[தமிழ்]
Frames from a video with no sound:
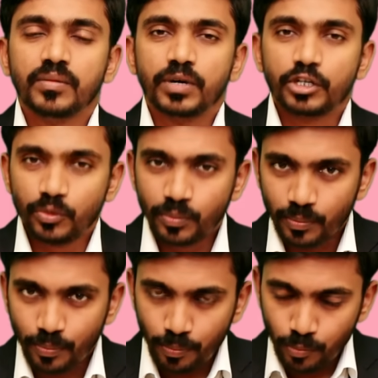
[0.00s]
மற்றும்
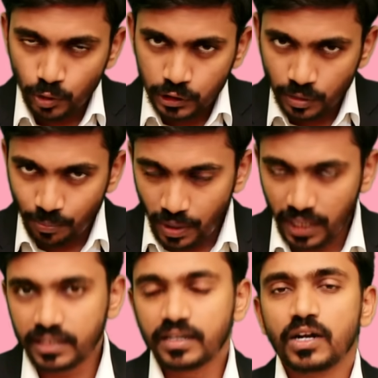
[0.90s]
மொத்த
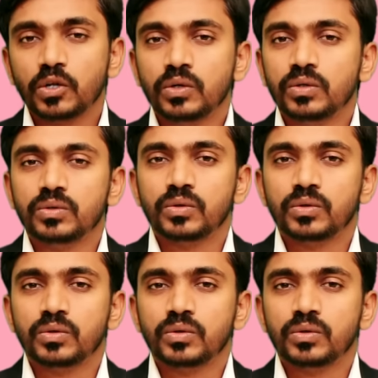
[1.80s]
பாதங்காலம்